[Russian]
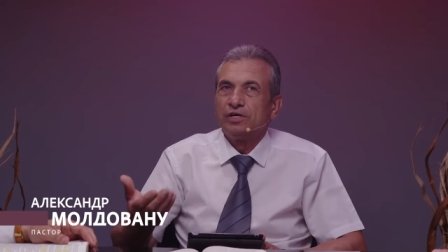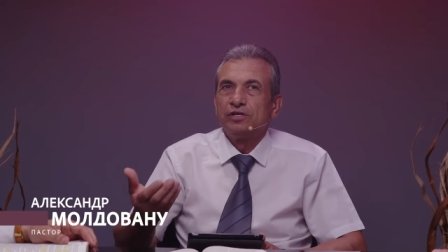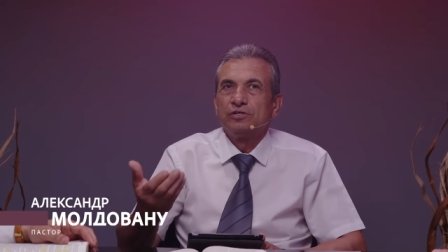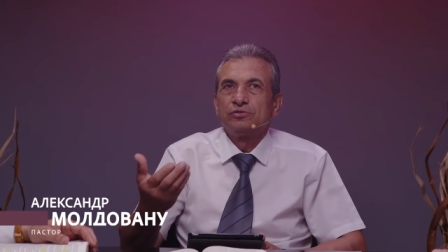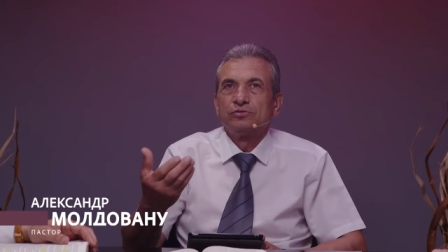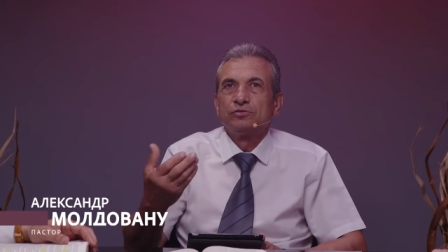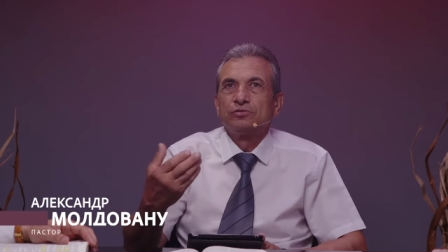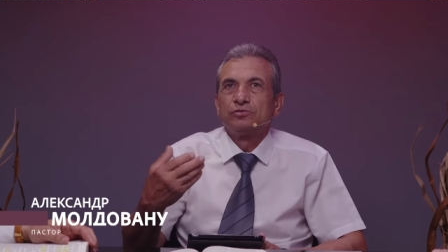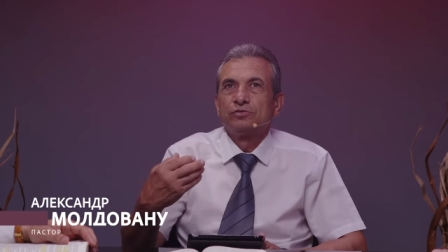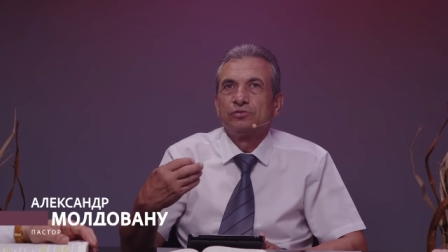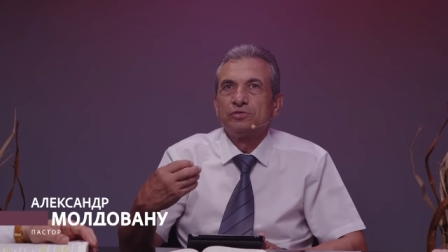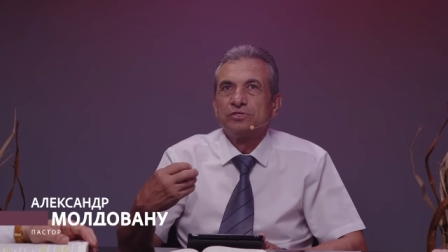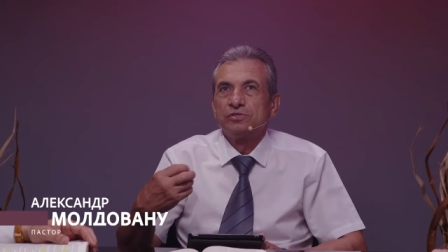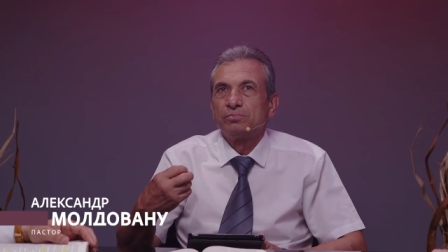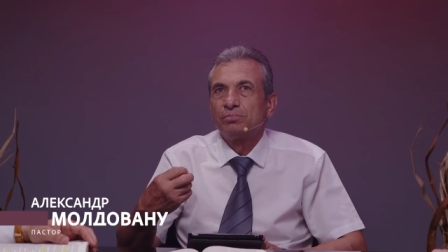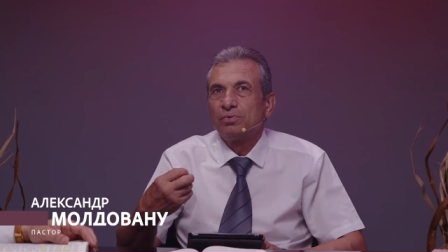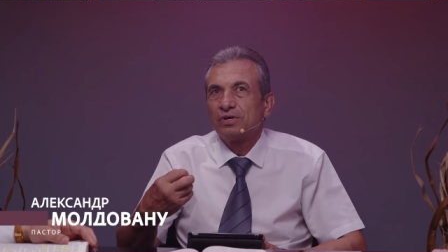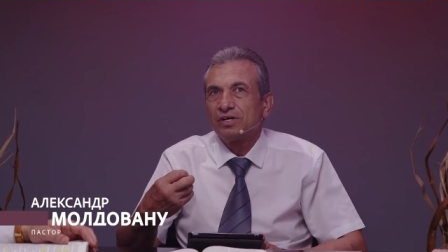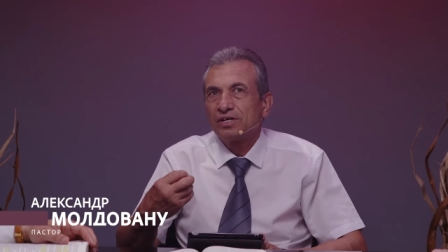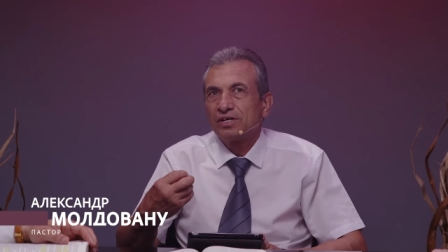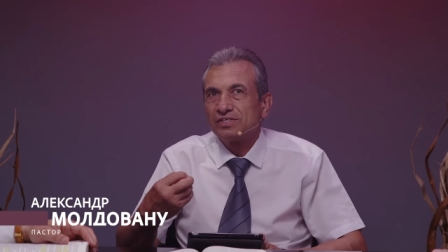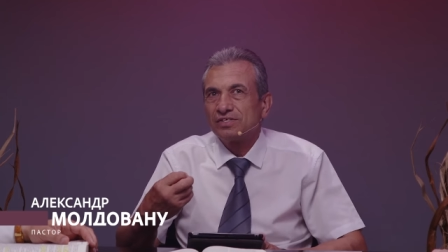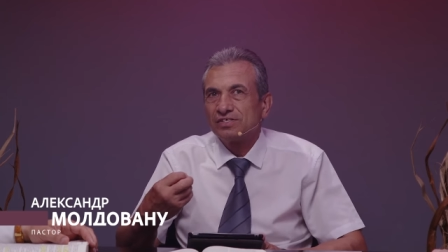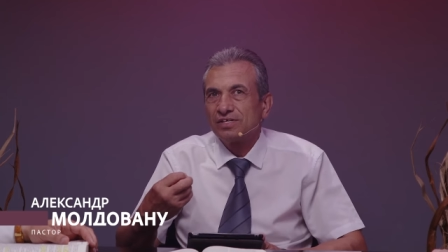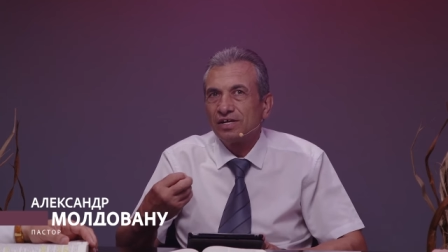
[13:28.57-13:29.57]
А Иисус
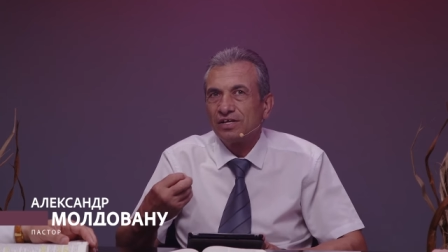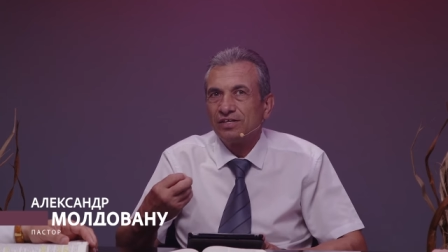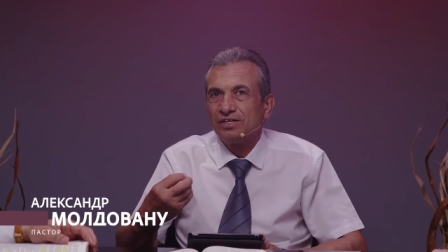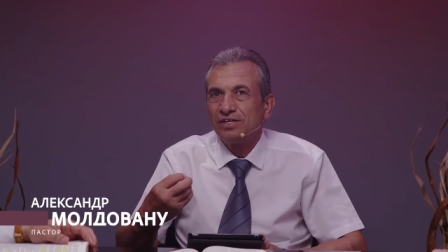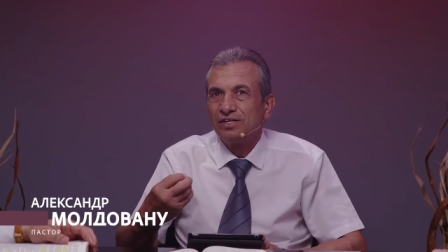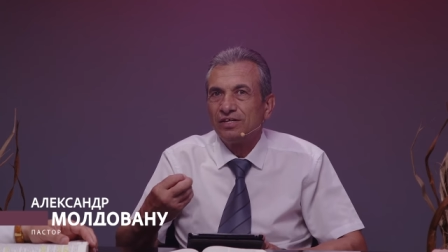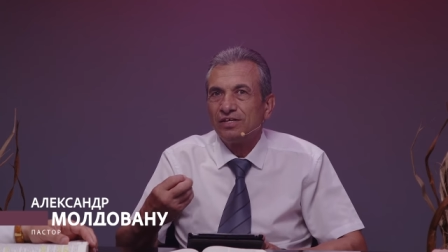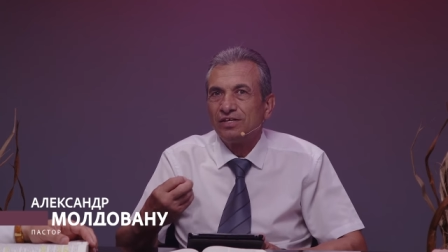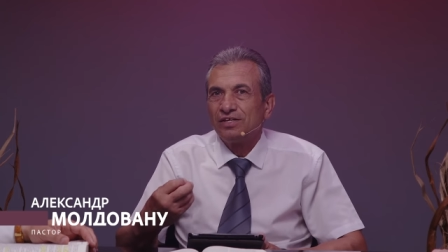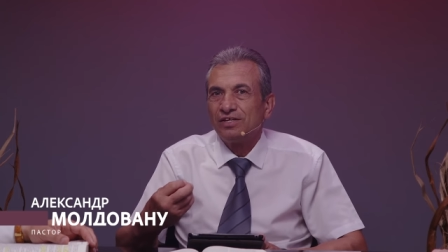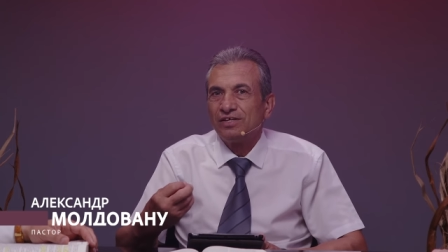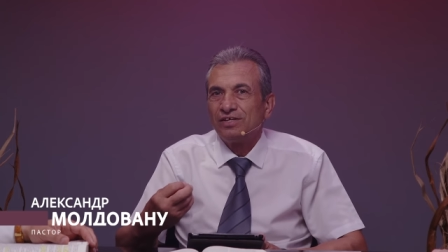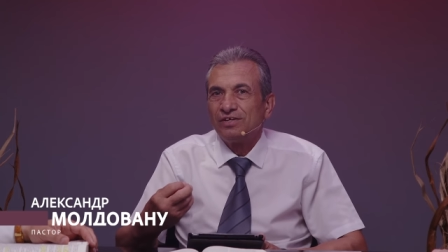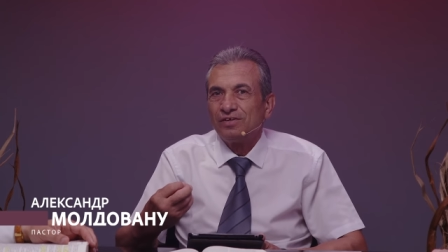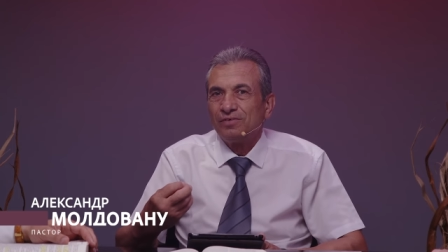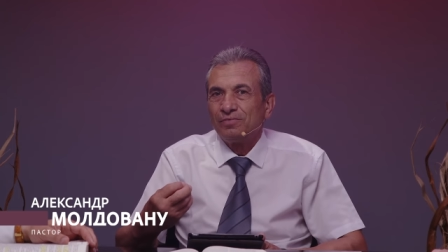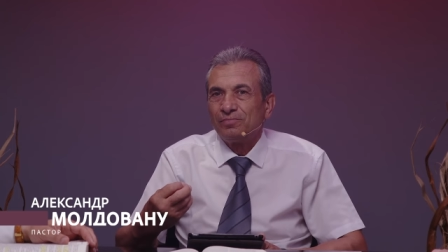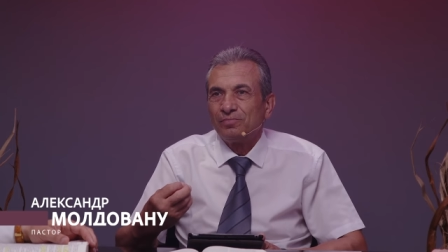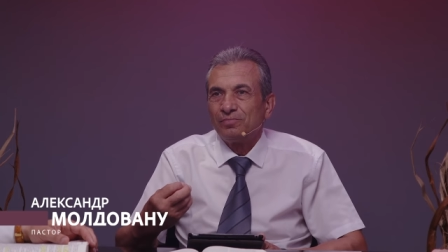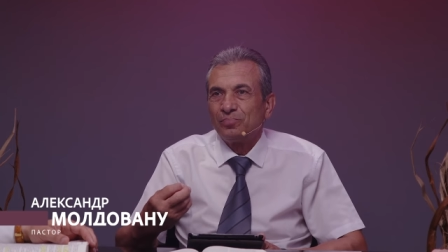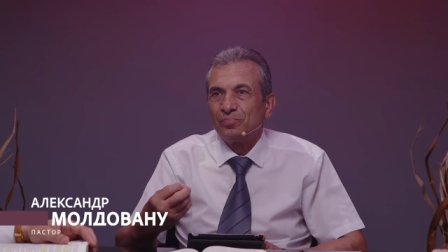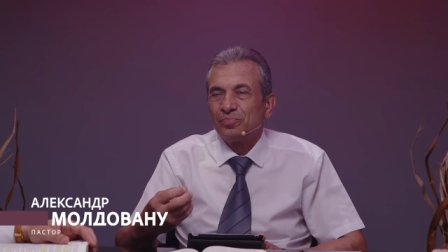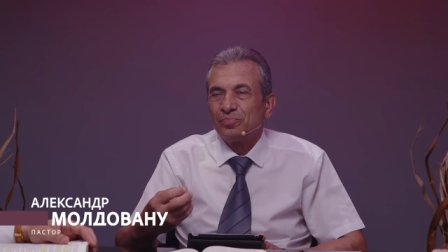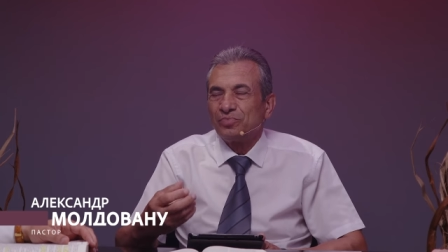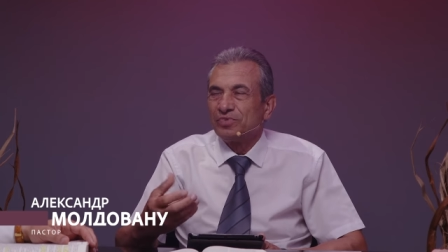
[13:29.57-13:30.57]
хочет показать,
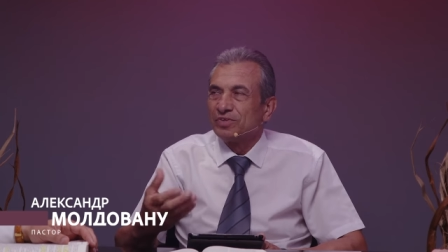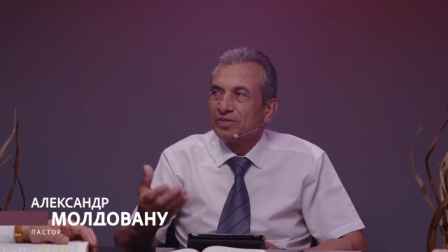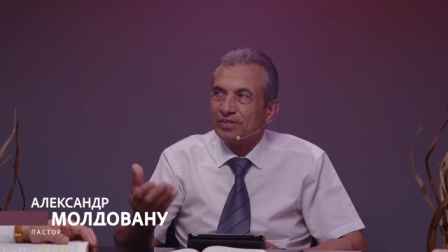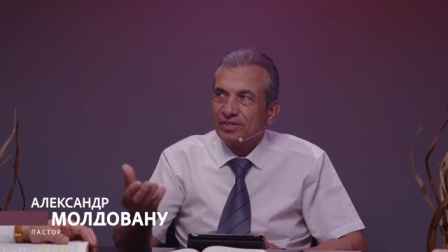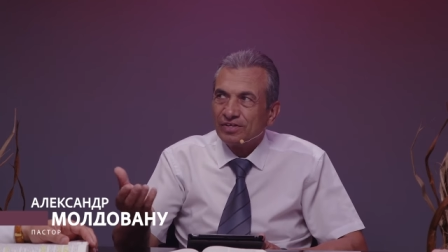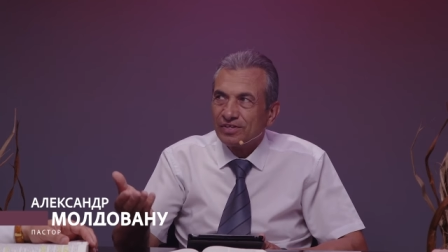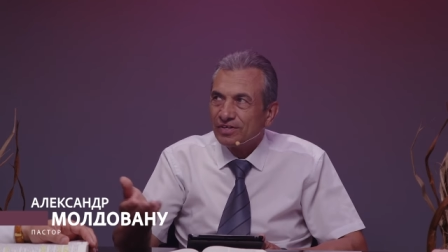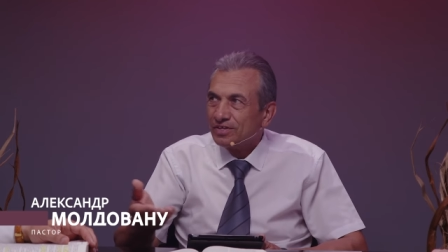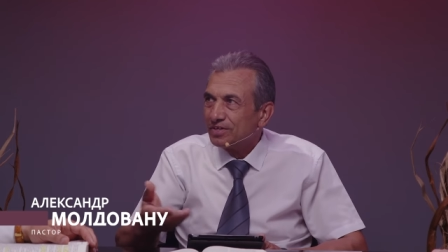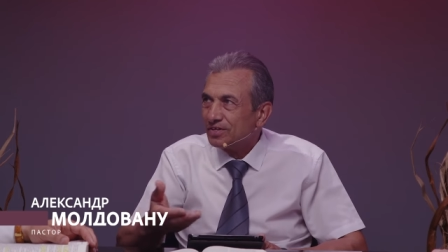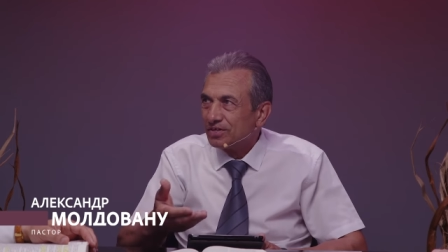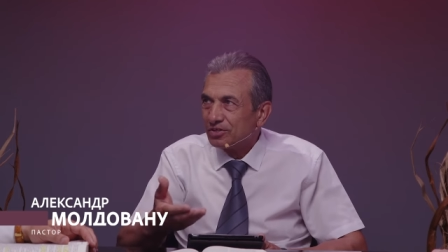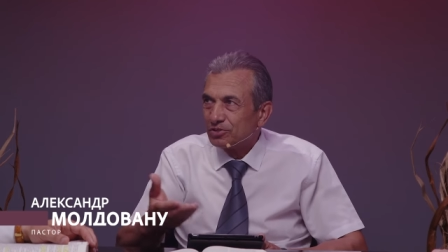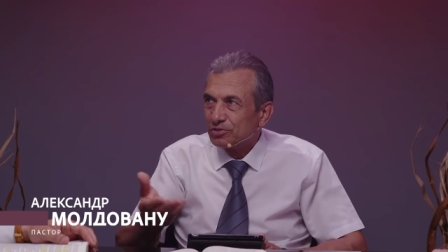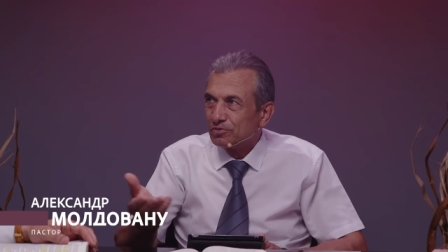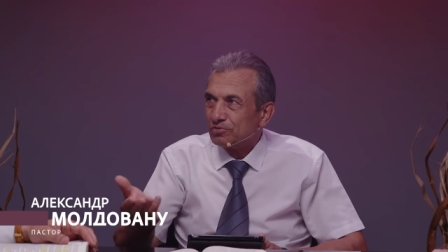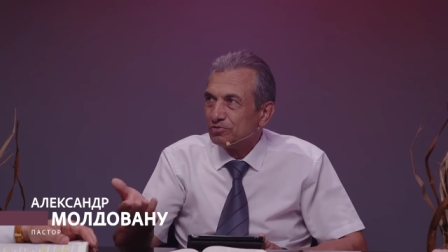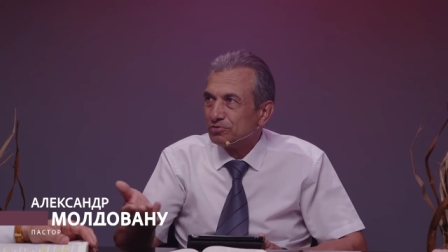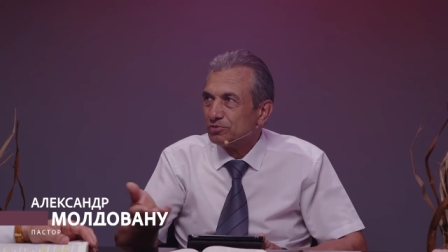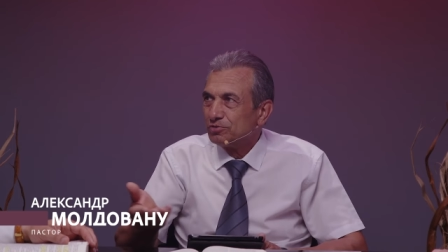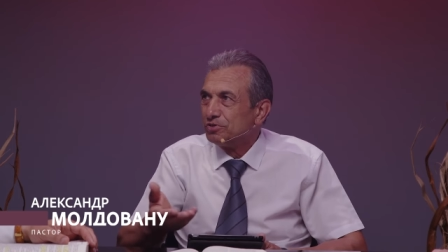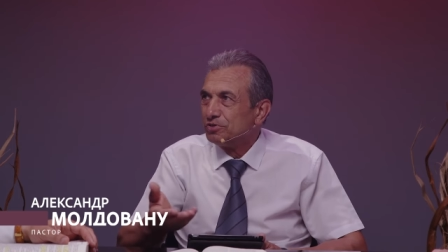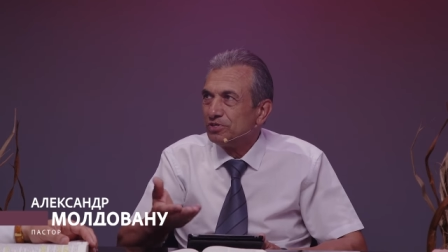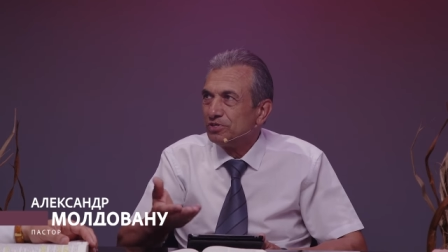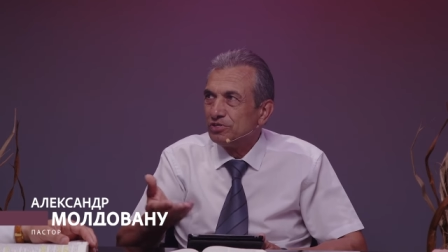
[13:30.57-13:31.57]

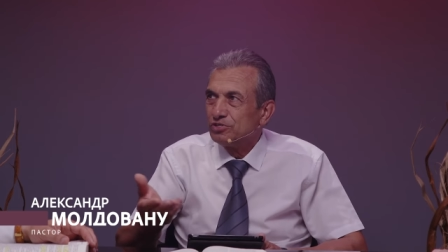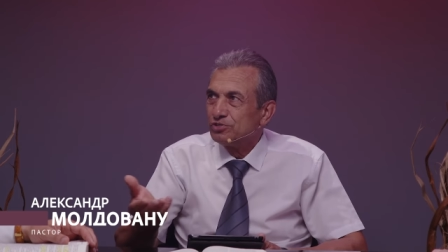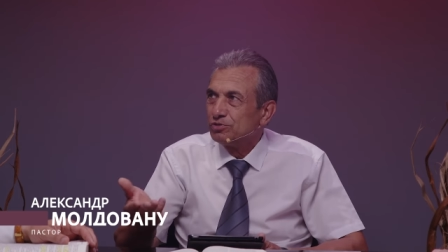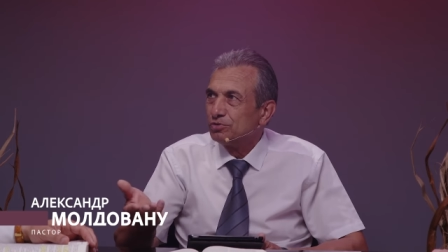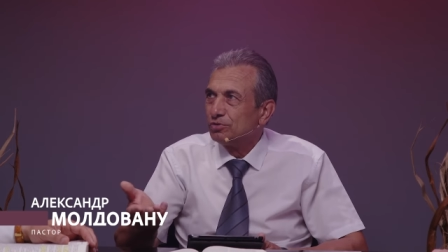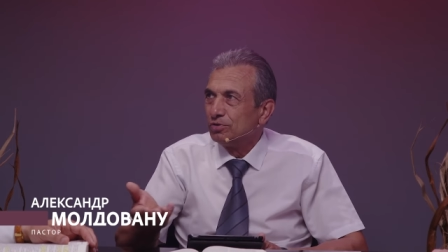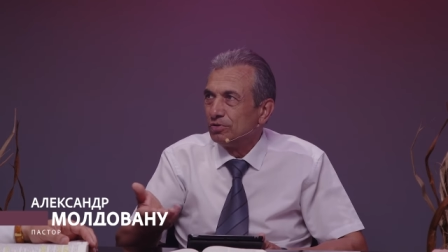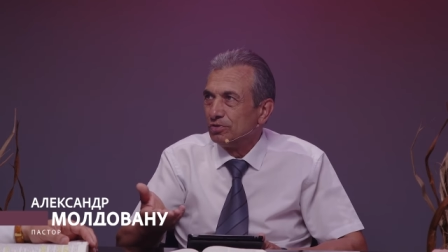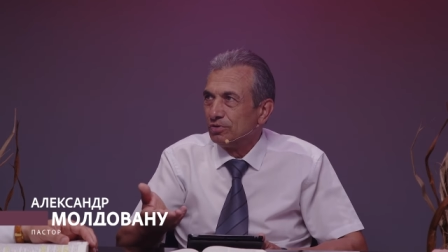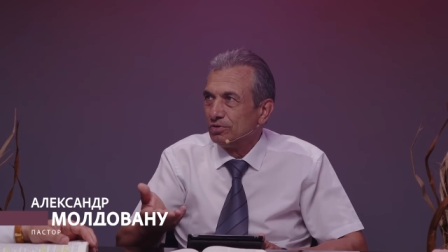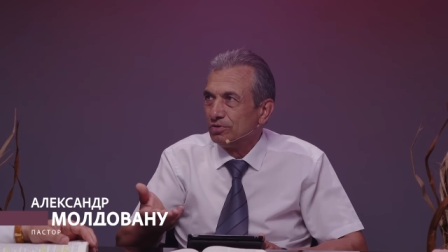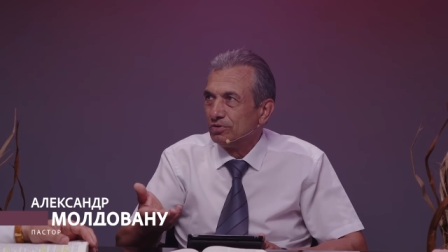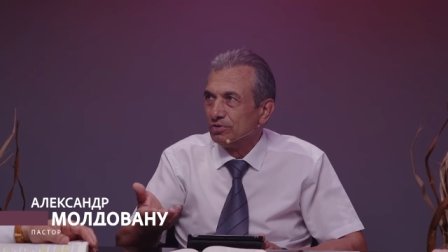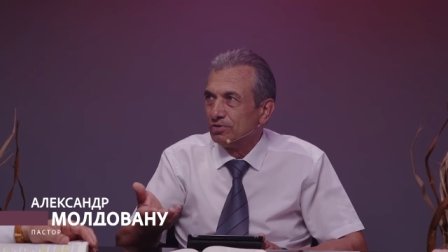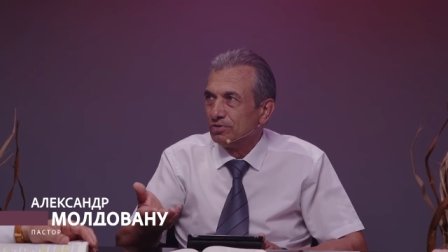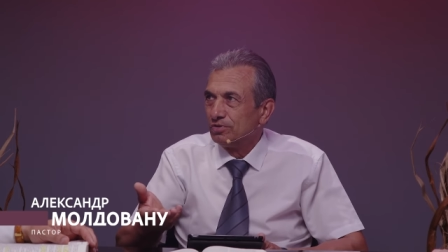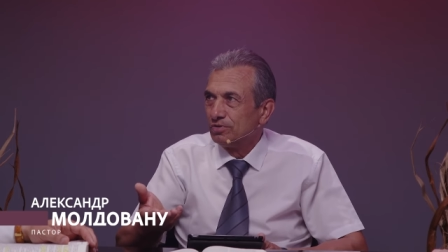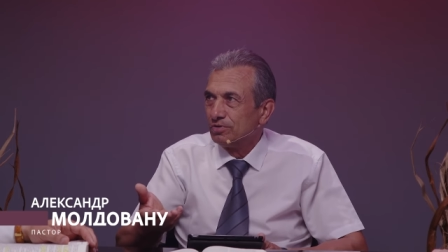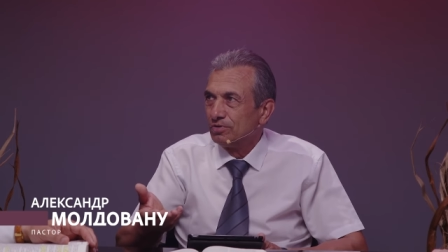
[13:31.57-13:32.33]
это все ничто.